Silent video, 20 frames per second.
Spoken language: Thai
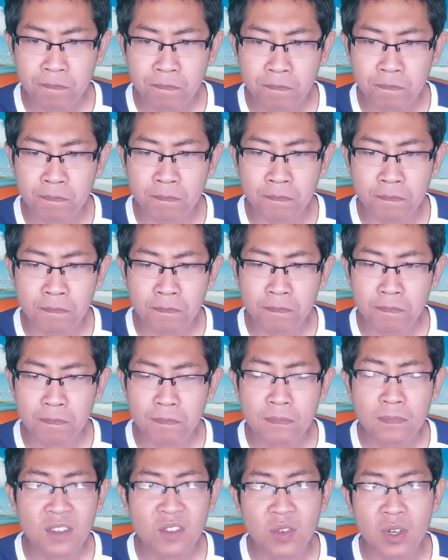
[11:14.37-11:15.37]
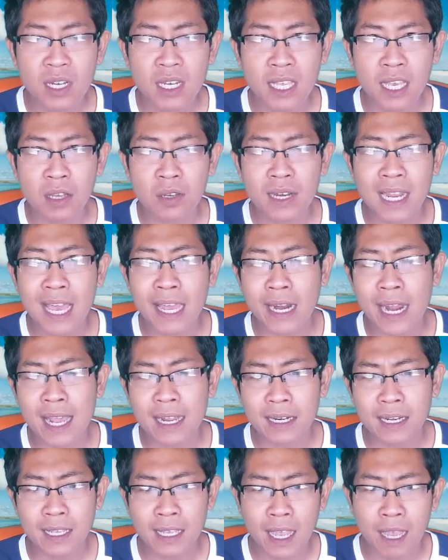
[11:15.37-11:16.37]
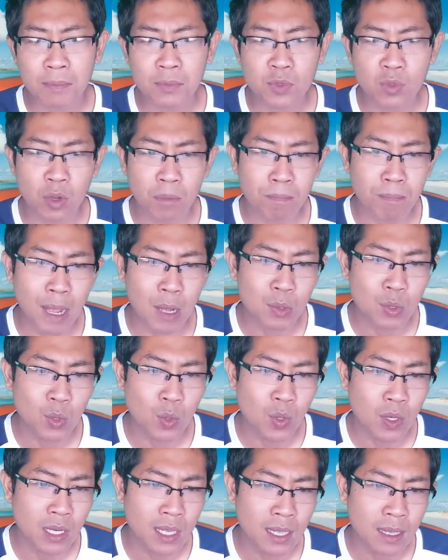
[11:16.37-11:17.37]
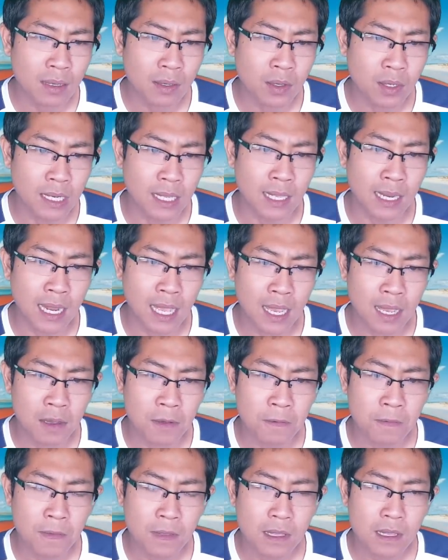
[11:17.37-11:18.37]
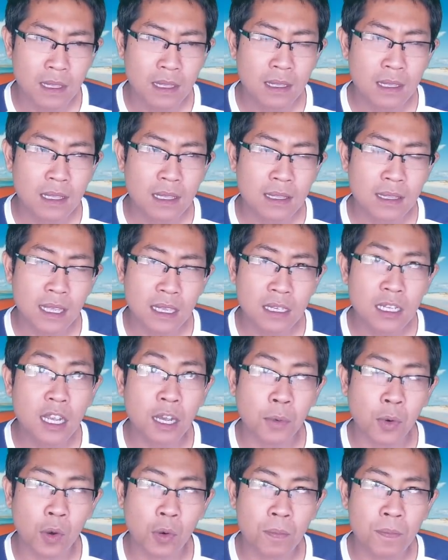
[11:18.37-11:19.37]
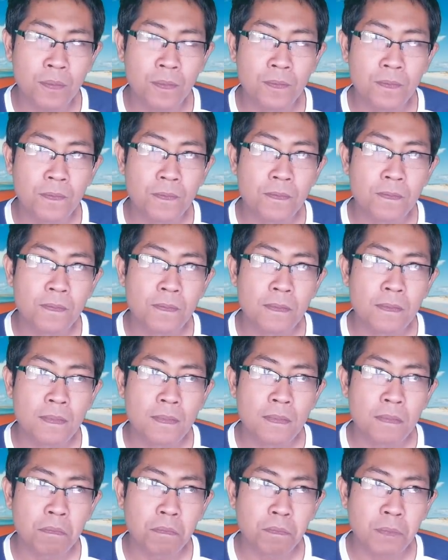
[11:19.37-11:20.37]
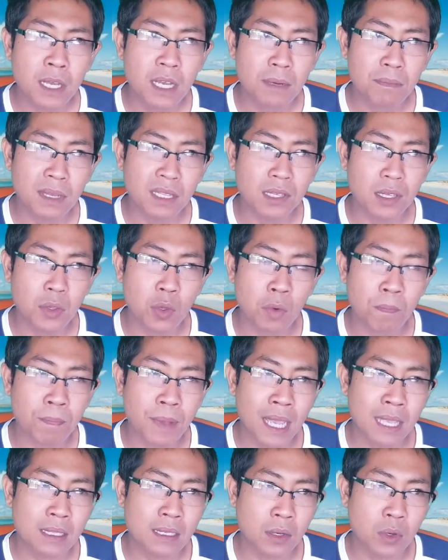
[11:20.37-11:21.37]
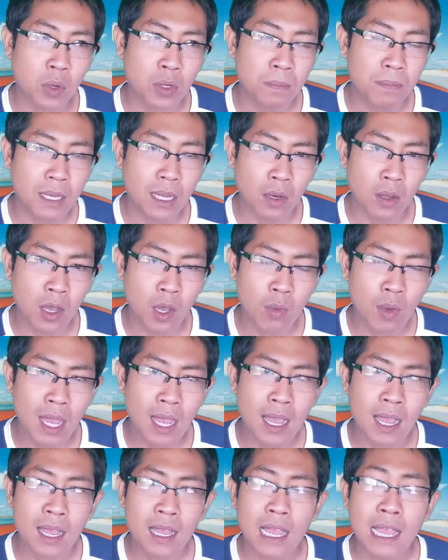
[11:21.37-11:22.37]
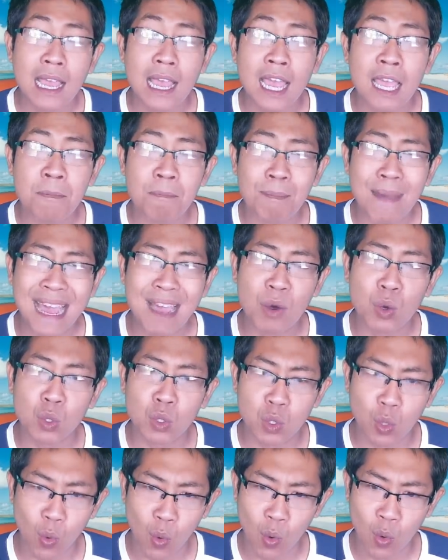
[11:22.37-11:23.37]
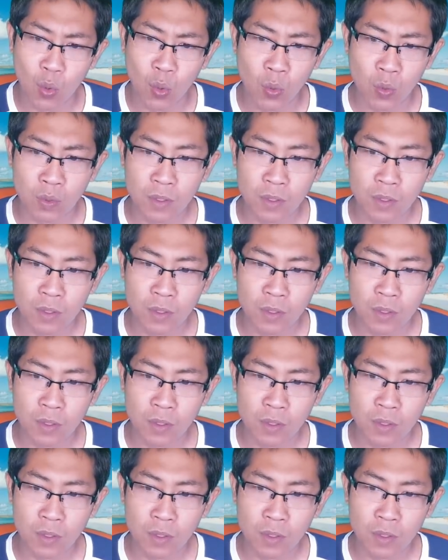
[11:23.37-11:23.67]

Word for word: อืมเวอร์เนียก็น่ารักนะครับ ส่วนเปาตุง เนี่ยก็ดีแล้ว แต่เชื่อผม ขึ้นมัธยมไปจะโดนเพื่อนล้อว่า ไอ้เป้าตุง